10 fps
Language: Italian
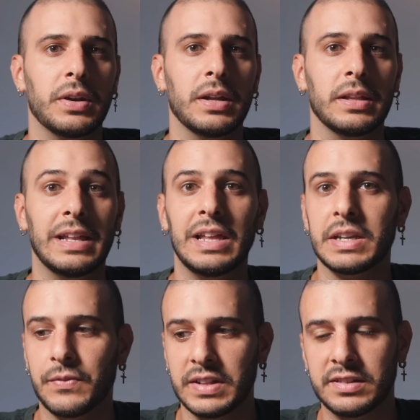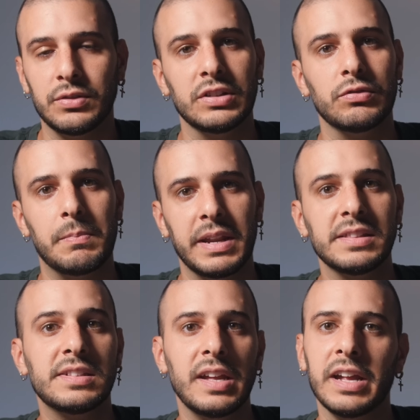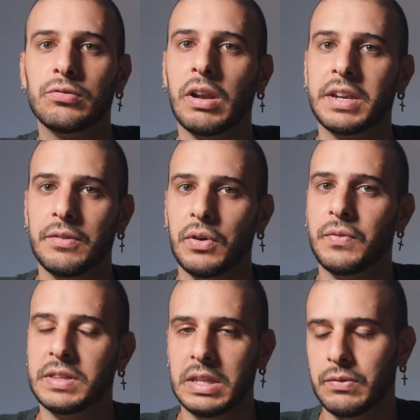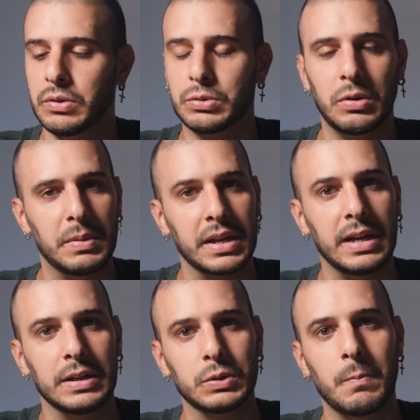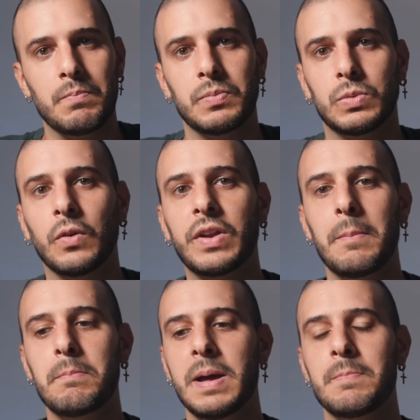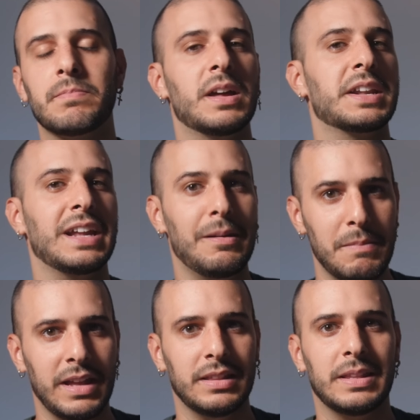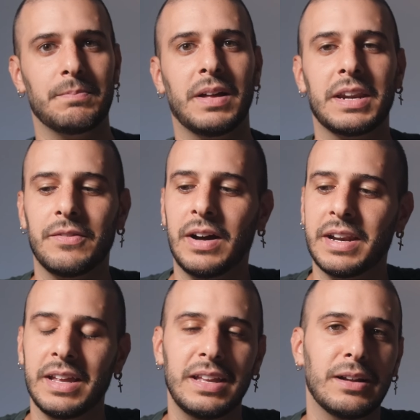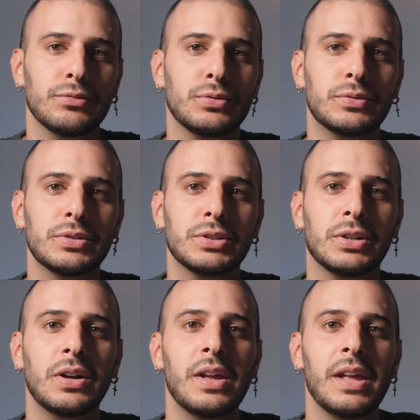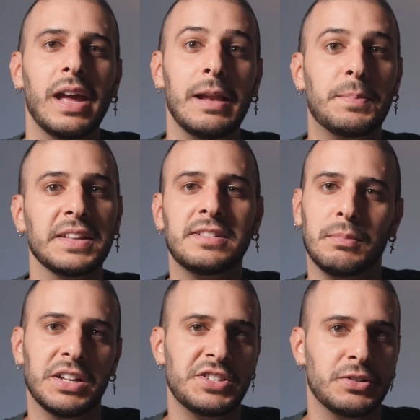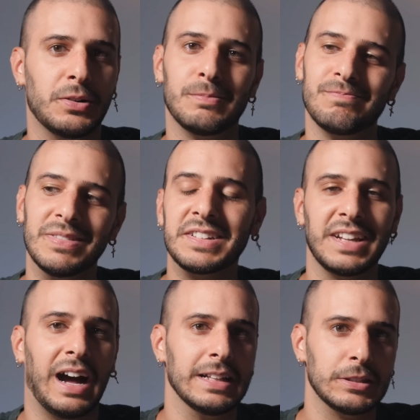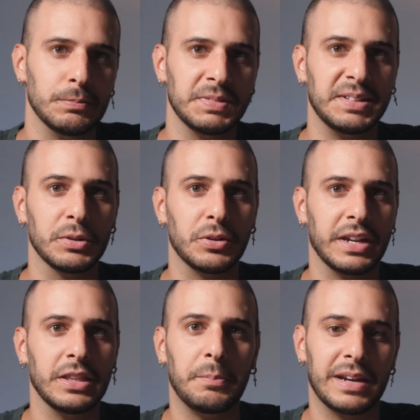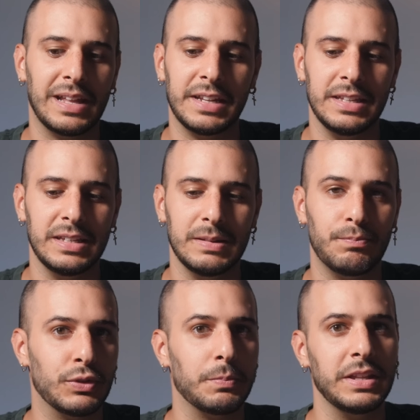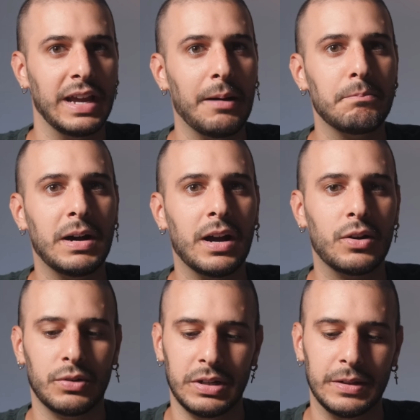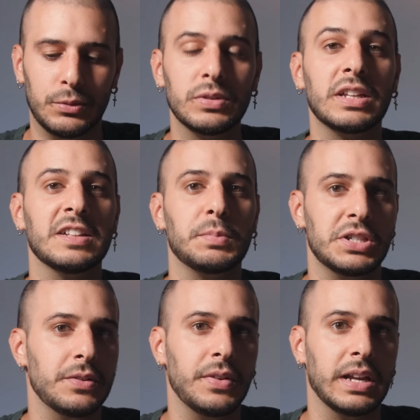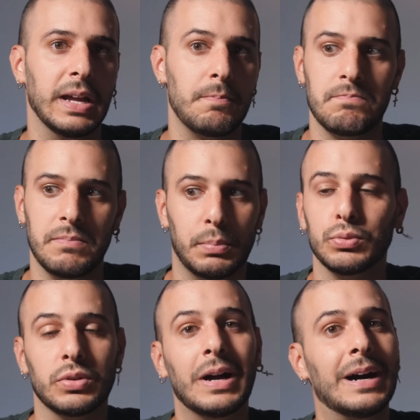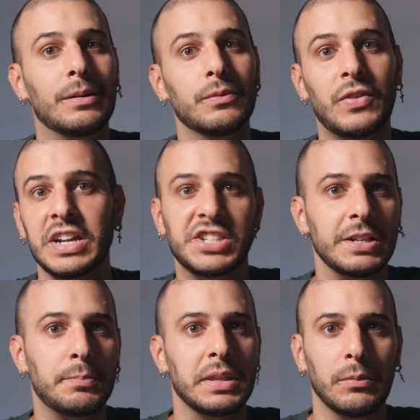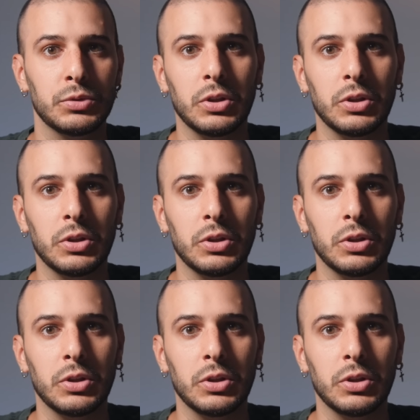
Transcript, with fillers: eh, delle riflessioni sui prezzi e sull'arrivo effettivo sul mercato. Dovrebbe realmente arrivare in autunno e il prezzo immagino sia alto. Stiamo tornando a parlare di top di gamma con eh, tutte le specifiche appunto da un flagship, da un